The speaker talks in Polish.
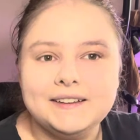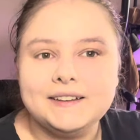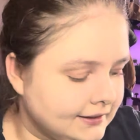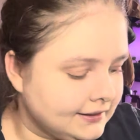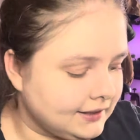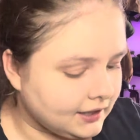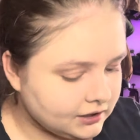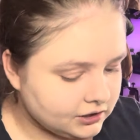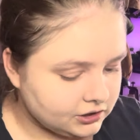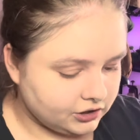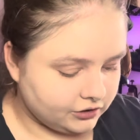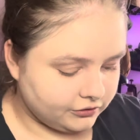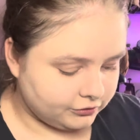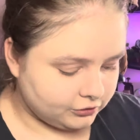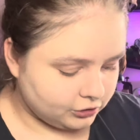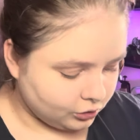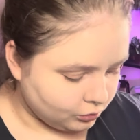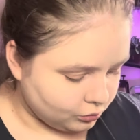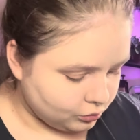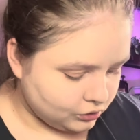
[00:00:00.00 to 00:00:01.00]
Także w
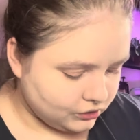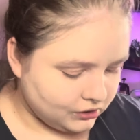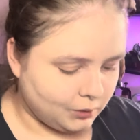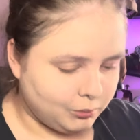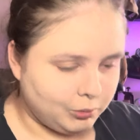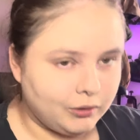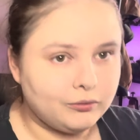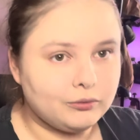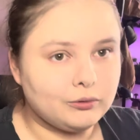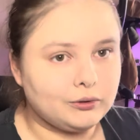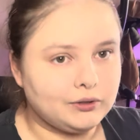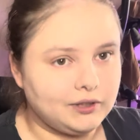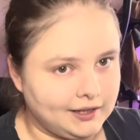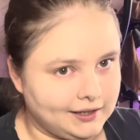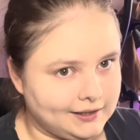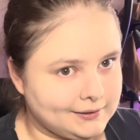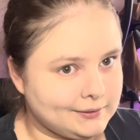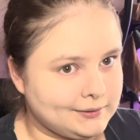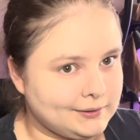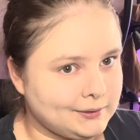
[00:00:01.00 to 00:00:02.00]
ciąży na pewno nie
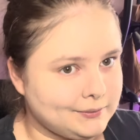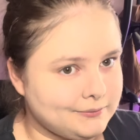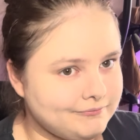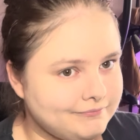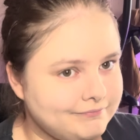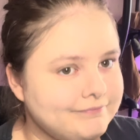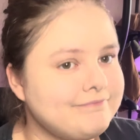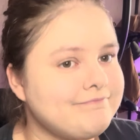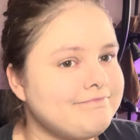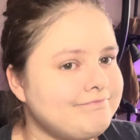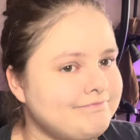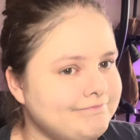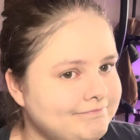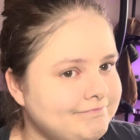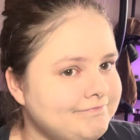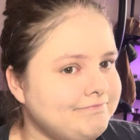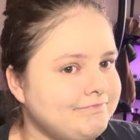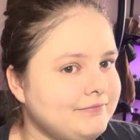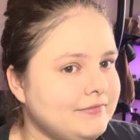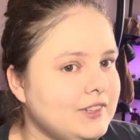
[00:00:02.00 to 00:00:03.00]
jestem.
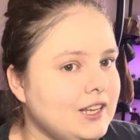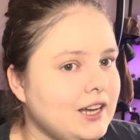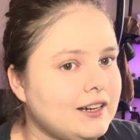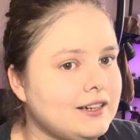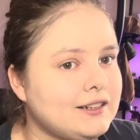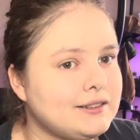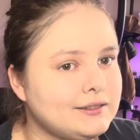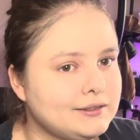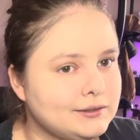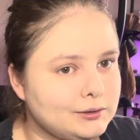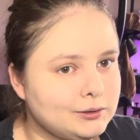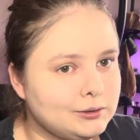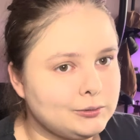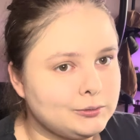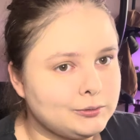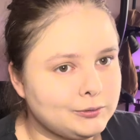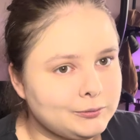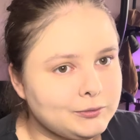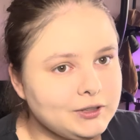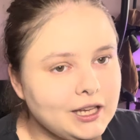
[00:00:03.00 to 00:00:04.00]
Jak
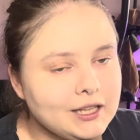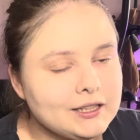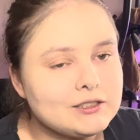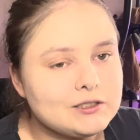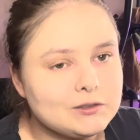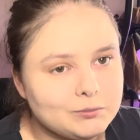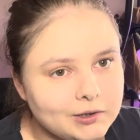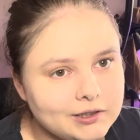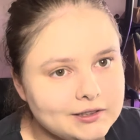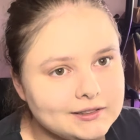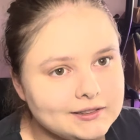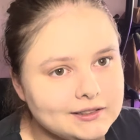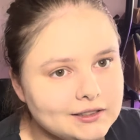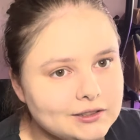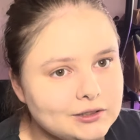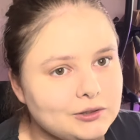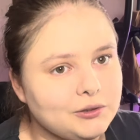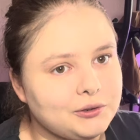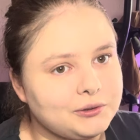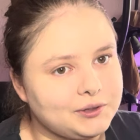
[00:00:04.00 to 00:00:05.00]
y, kiedyś będę,
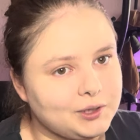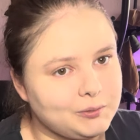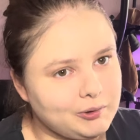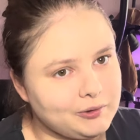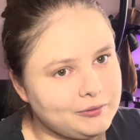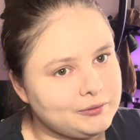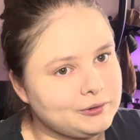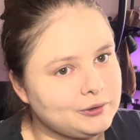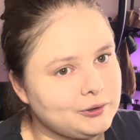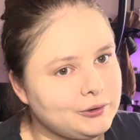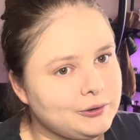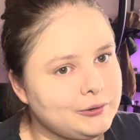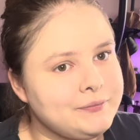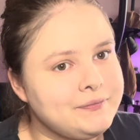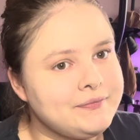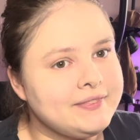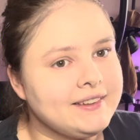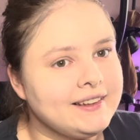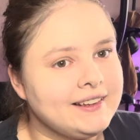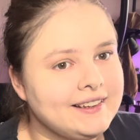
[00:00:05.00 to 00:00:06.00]
to na pewno
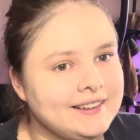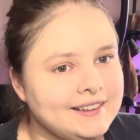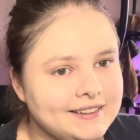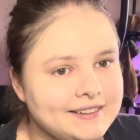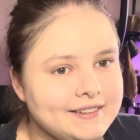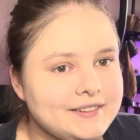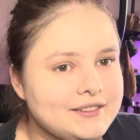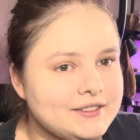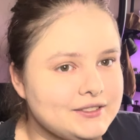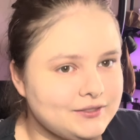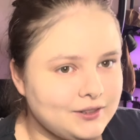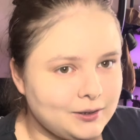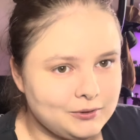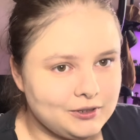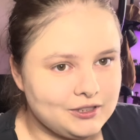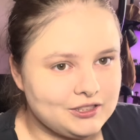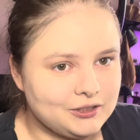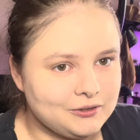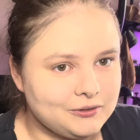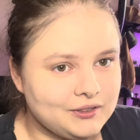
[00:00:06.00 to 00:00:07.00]
z Wami
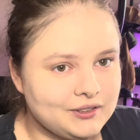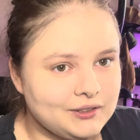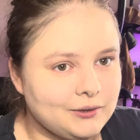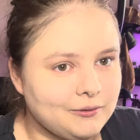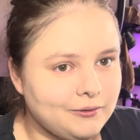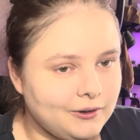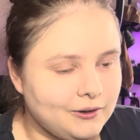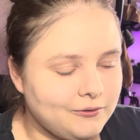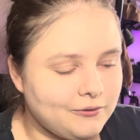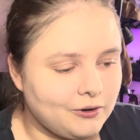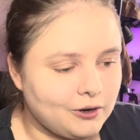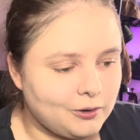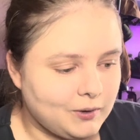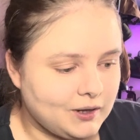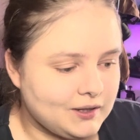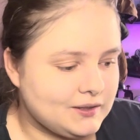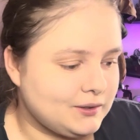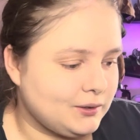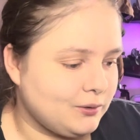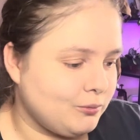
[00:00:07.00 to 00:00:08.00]
się tą
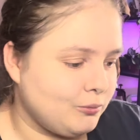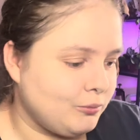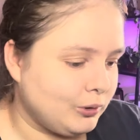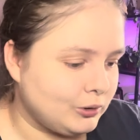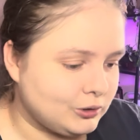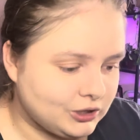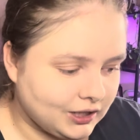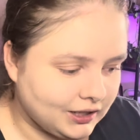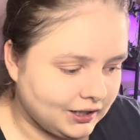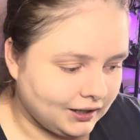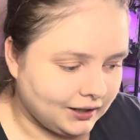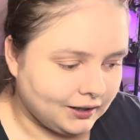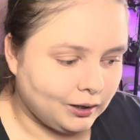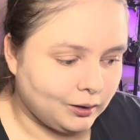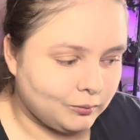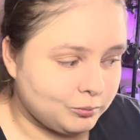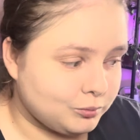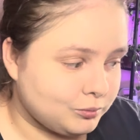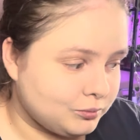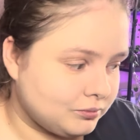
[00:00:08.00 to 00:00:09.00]
informacją podzielę, a
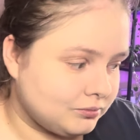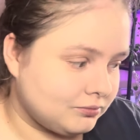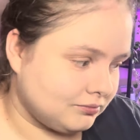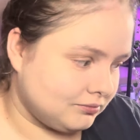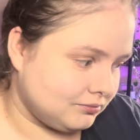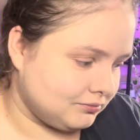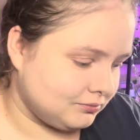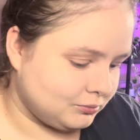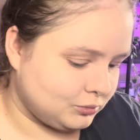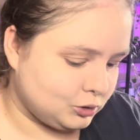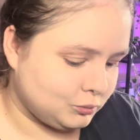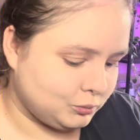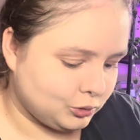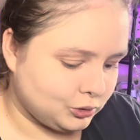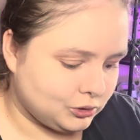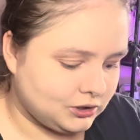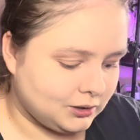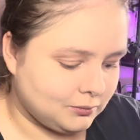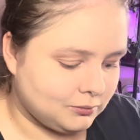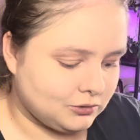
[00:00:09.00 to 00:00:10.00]

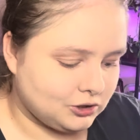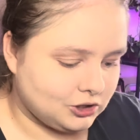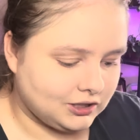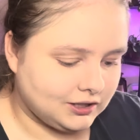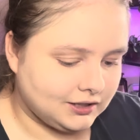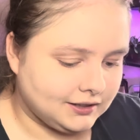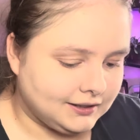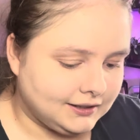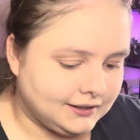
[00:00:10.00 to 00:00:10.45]
przypuszczam, że